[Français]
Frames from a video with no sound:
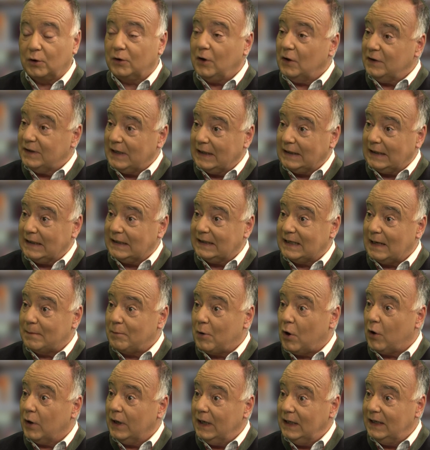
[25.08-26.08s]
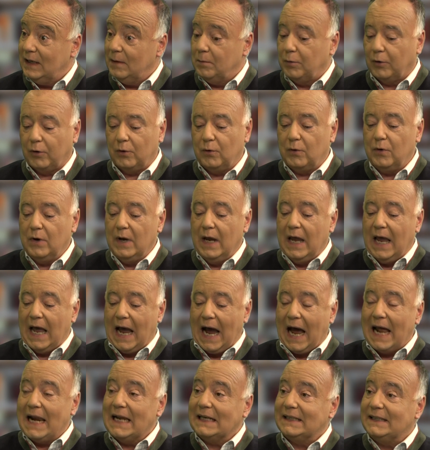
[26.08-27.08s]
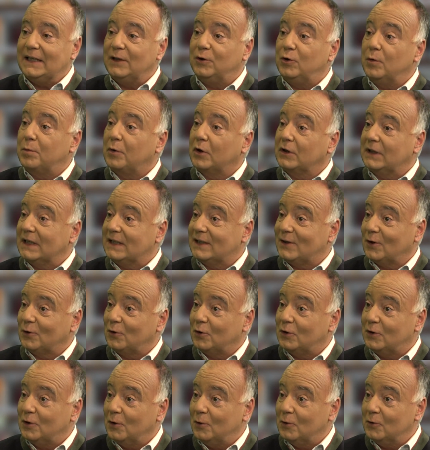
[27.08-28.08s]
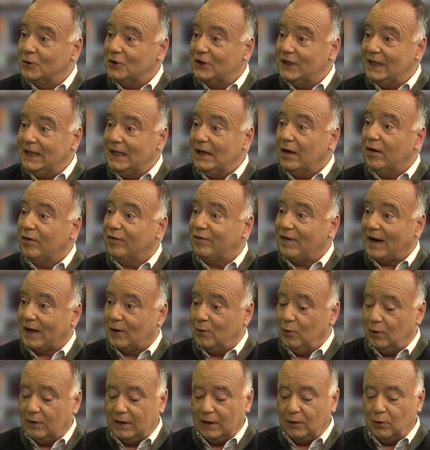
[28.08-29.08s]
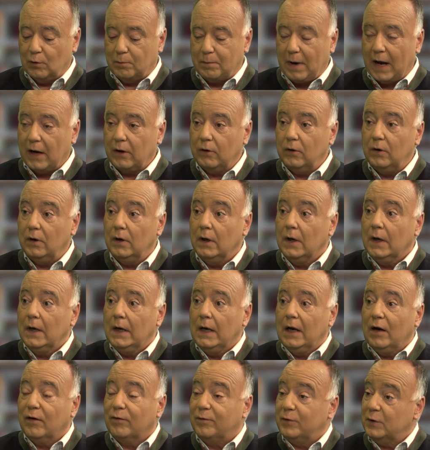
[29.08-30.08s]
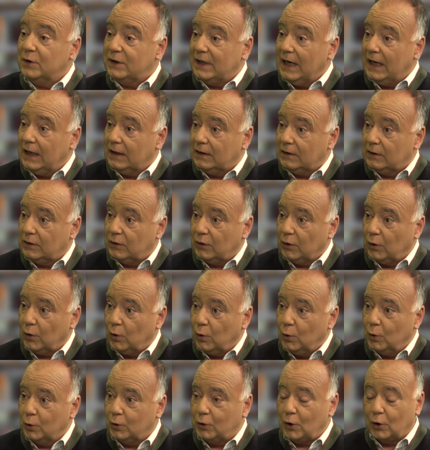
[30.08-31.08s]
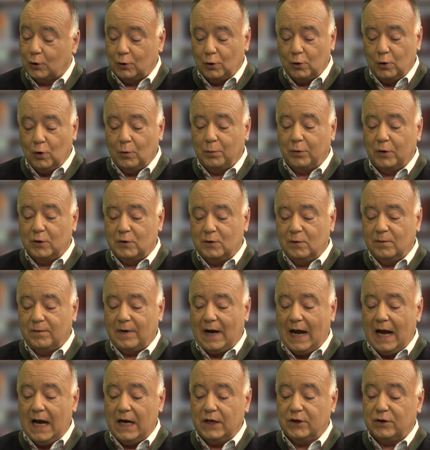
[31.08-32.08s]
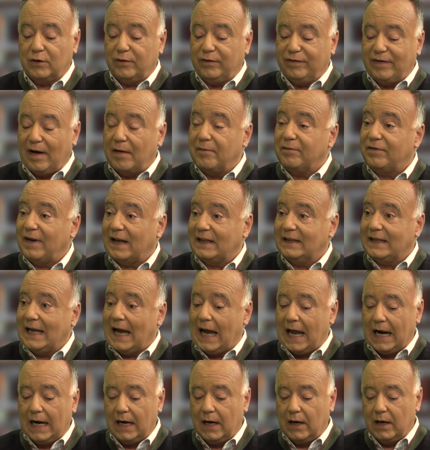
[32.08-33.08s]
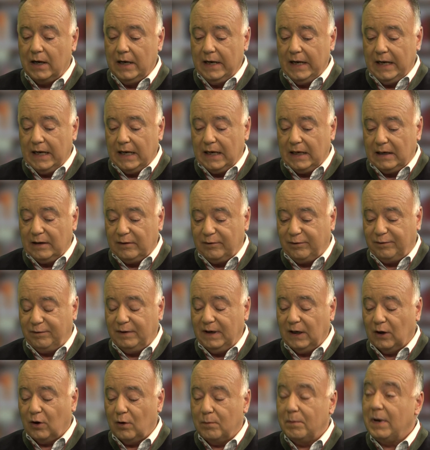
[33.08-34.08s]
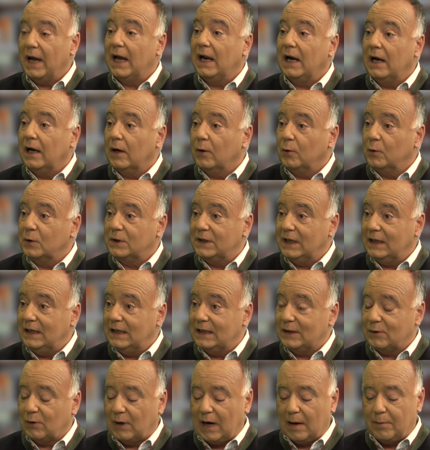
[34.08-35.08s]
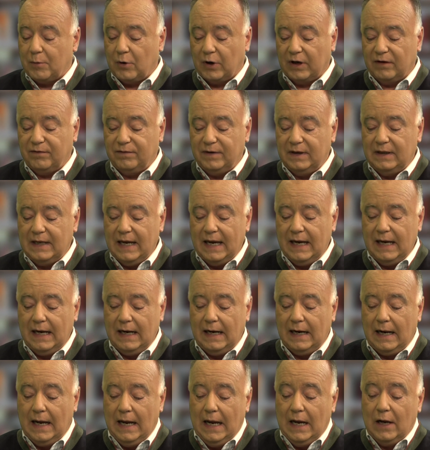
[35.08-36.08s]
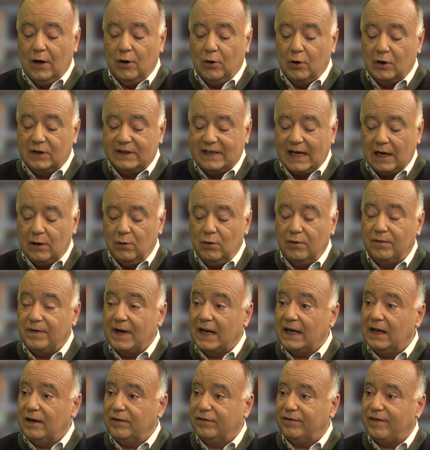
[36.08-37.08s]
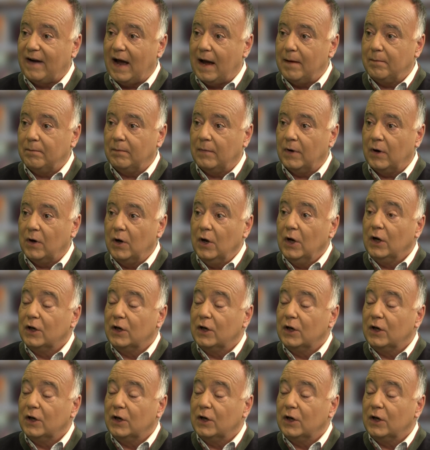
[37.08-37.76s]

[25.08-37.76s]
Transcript: d'Ancien Testament et d'hébreu à l'Institut protestant de théologie, faculté de Paris. Vous êtes euh, auteur de nombreux ouvrages, Femme fatale, euh, Fille rebelle aux éditions Labor et Fidèle, Le salut vient des femmes,